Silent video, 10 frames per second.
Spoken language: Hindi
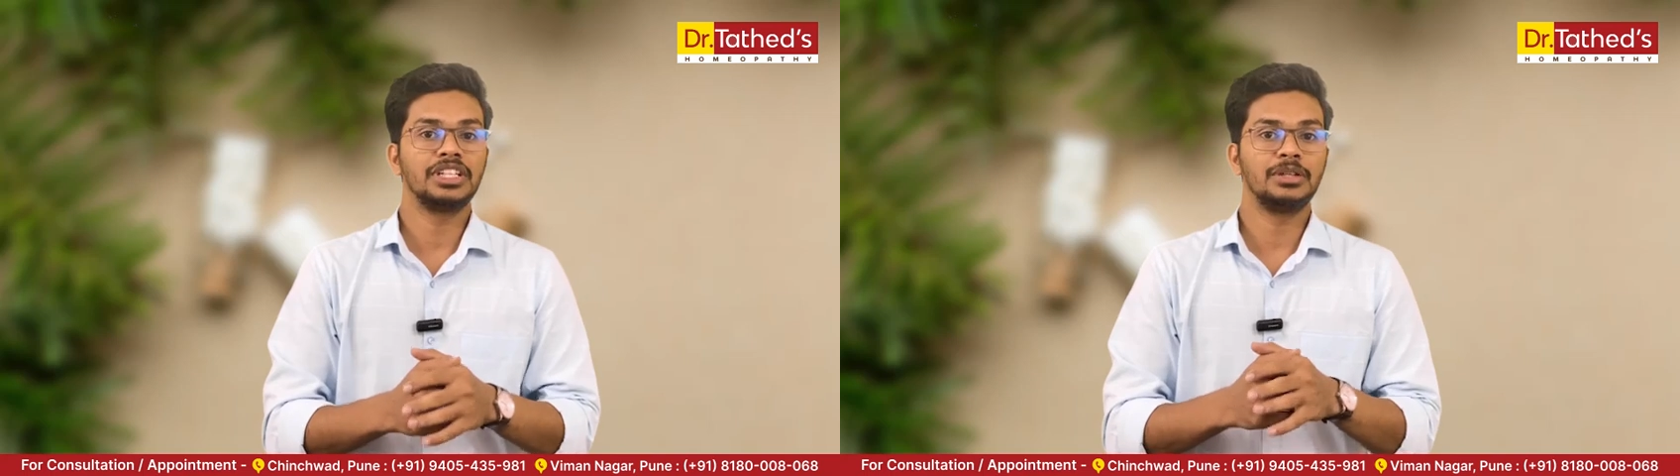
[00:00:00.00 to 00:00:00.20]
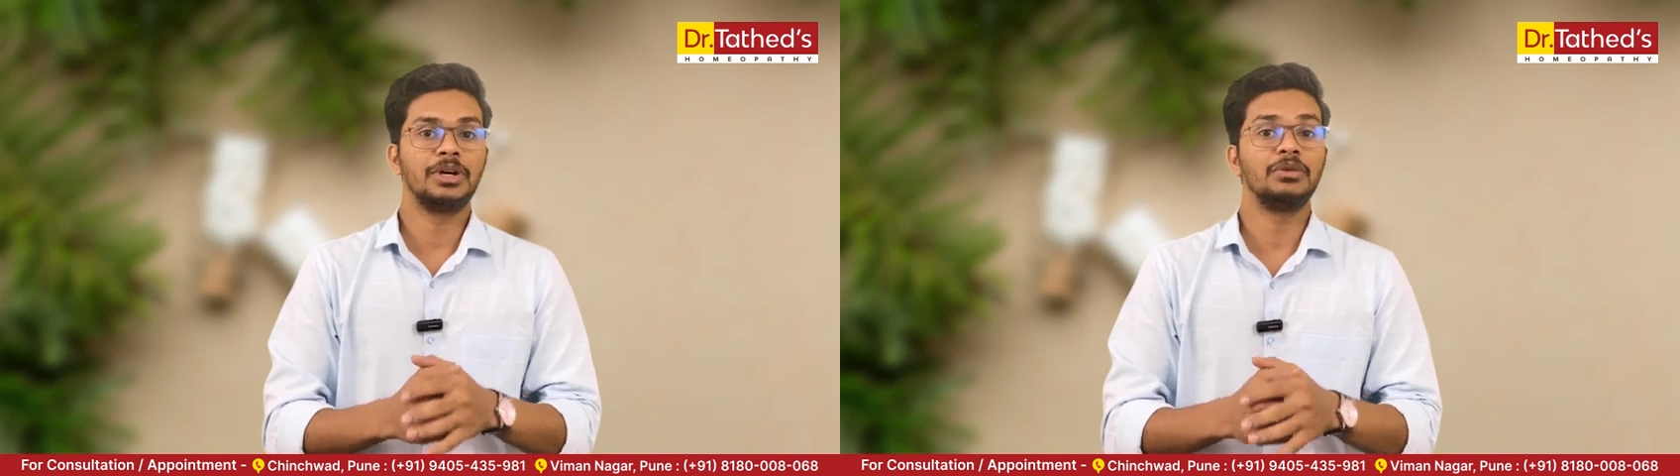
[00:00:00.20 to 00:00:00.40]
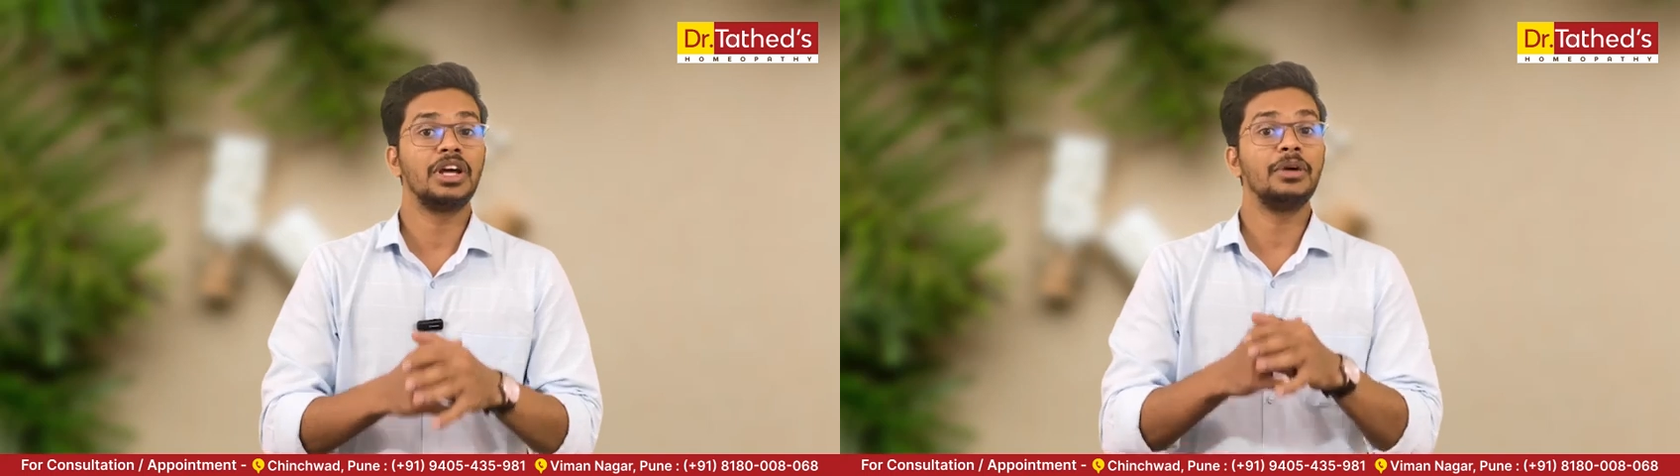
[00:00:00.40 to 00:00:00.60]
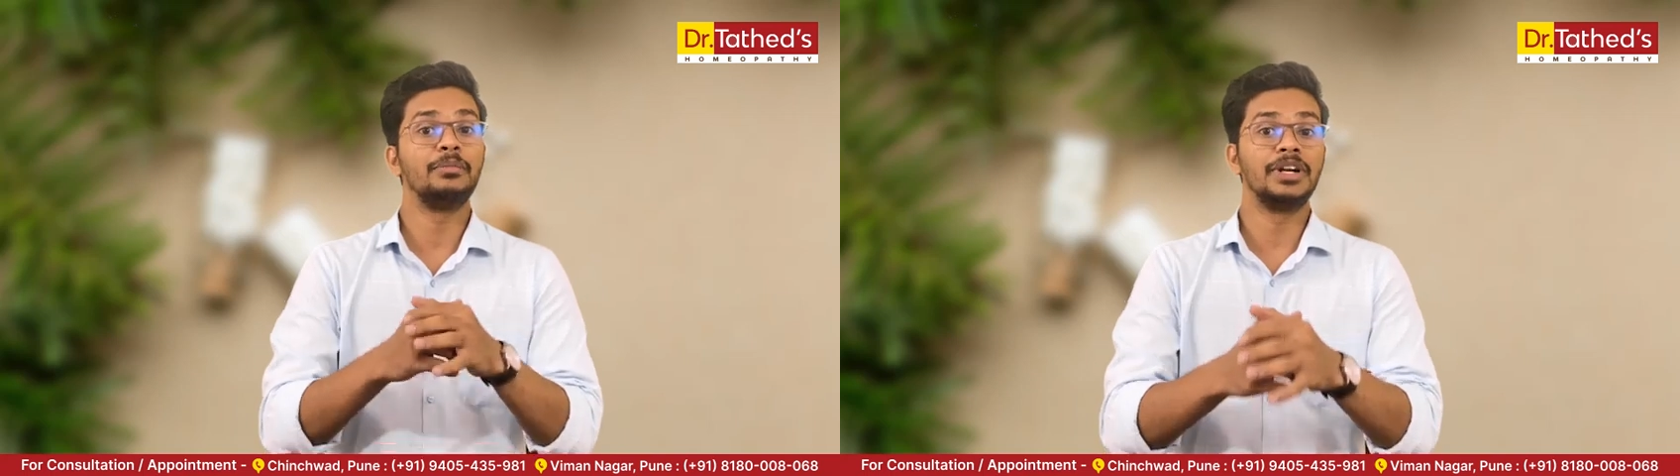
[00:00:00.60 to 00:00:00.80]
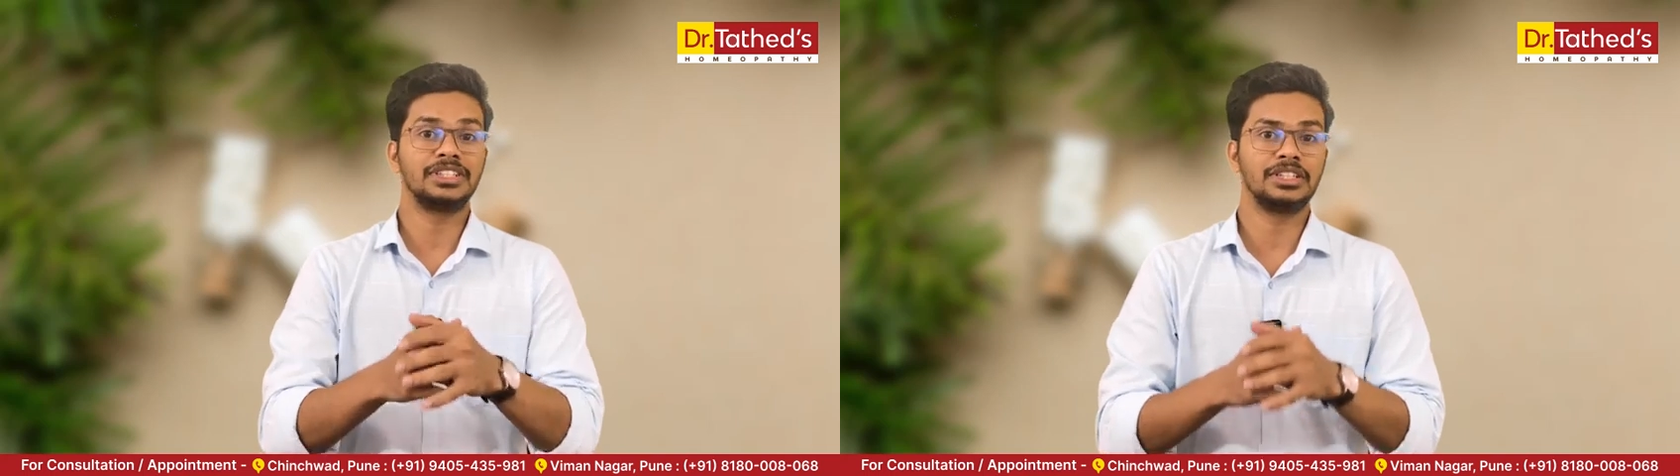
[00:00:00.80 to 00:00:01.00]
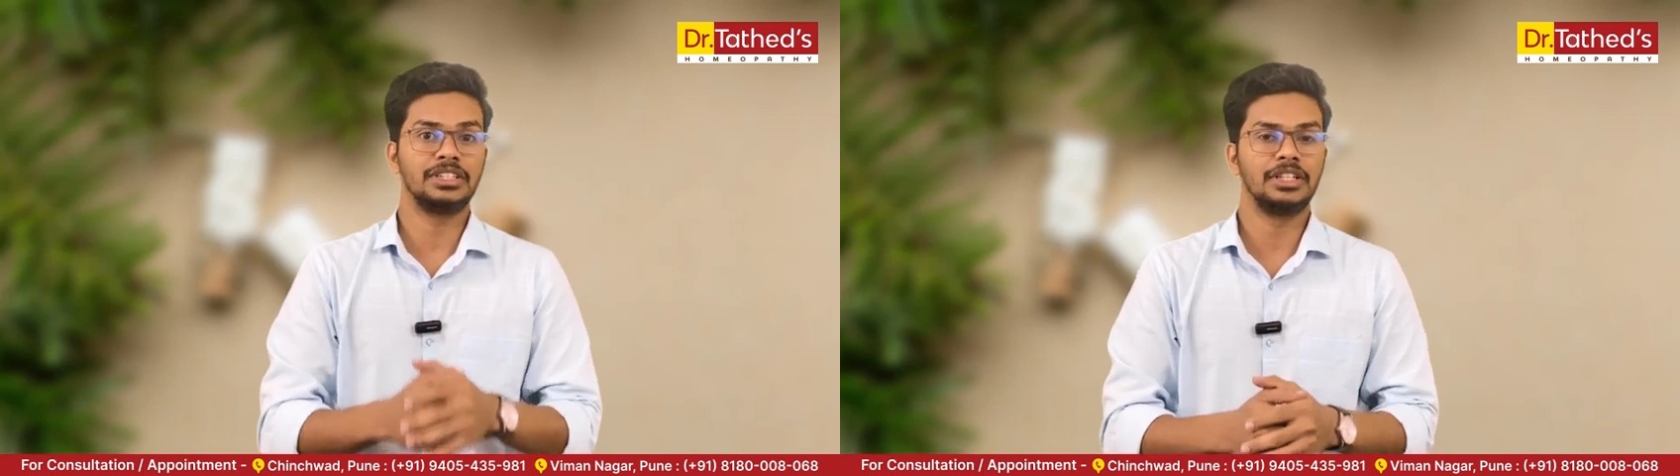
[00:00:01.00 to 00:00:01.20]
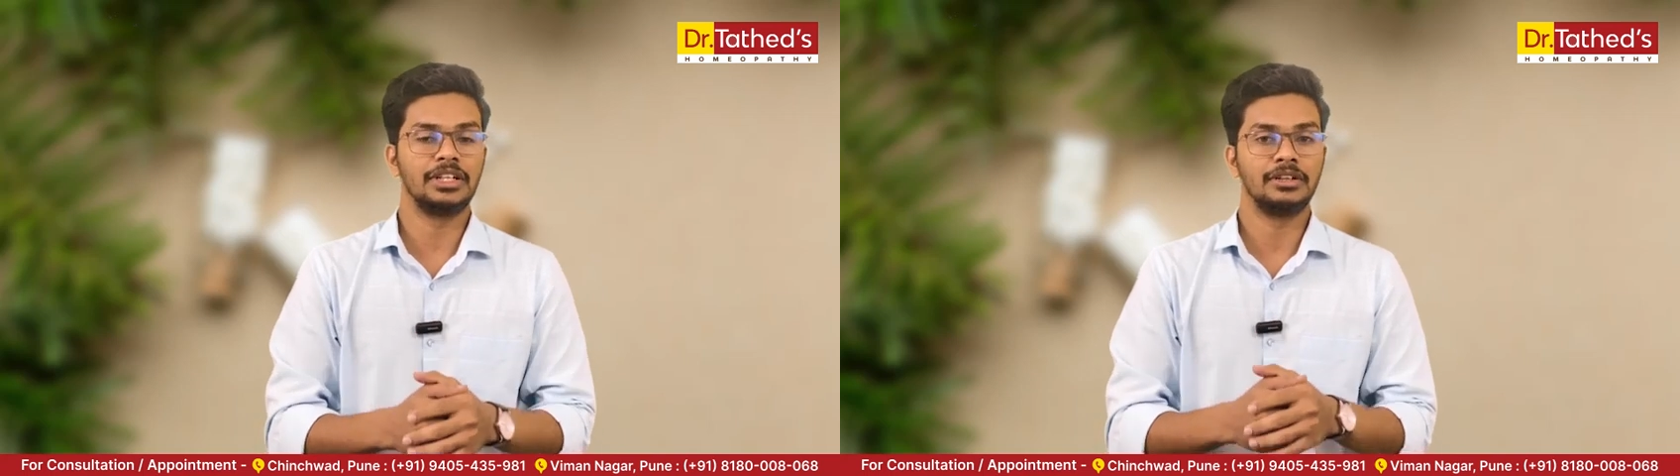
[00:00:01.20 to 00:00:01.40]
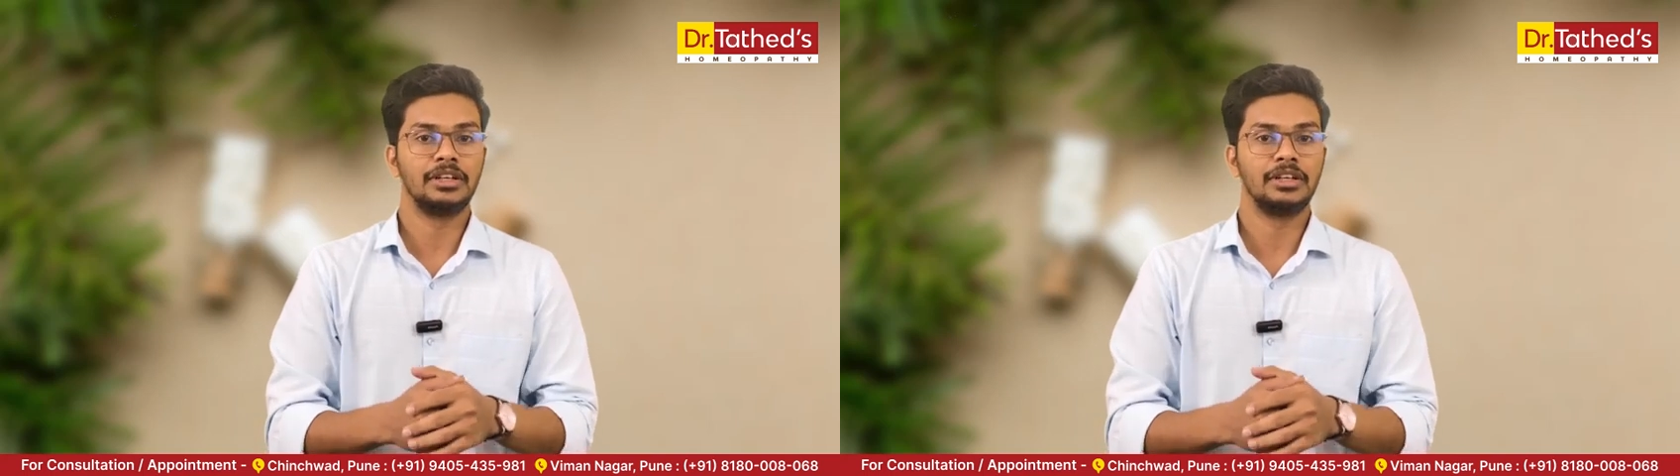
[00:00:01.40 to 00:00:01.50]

संभावनाएं बढ़ सकती है